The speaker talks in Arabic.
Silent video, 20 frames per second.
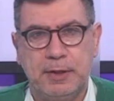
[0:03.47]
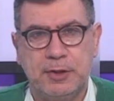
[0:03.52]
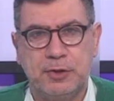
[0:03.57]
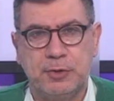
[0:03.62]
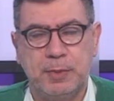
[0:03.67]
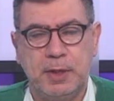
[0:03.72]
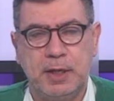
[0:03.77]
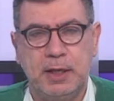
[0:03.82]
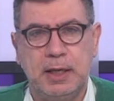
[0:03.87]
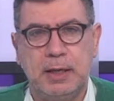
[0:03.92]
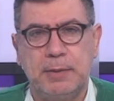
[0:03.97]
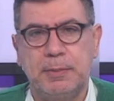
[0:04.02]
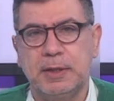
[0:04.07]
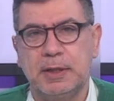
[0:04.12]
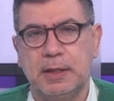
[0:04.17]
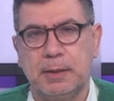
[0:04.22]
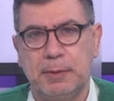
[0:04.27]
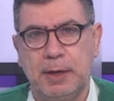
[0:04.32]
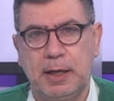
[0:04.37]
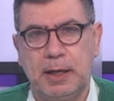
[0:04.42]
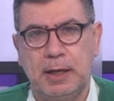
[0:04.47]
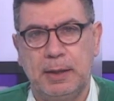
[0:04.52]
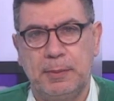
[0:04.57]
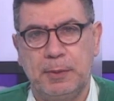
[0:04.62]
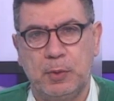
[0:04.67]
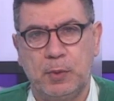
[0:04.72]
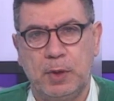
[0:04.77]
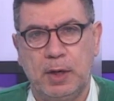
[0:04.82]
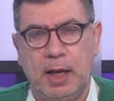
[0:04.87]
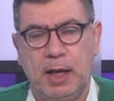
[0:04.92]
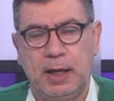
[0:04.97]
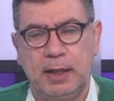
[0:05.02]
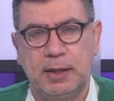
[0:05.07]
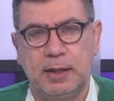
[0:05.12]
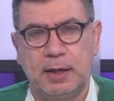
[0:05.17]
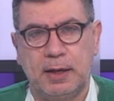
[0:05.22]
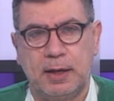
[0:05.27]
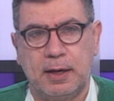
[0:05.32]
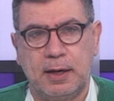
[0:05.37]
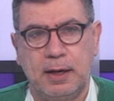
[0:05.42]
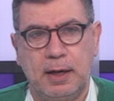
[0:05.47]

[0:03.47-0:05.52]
قبل 8 بينضم لنا مروان حيدر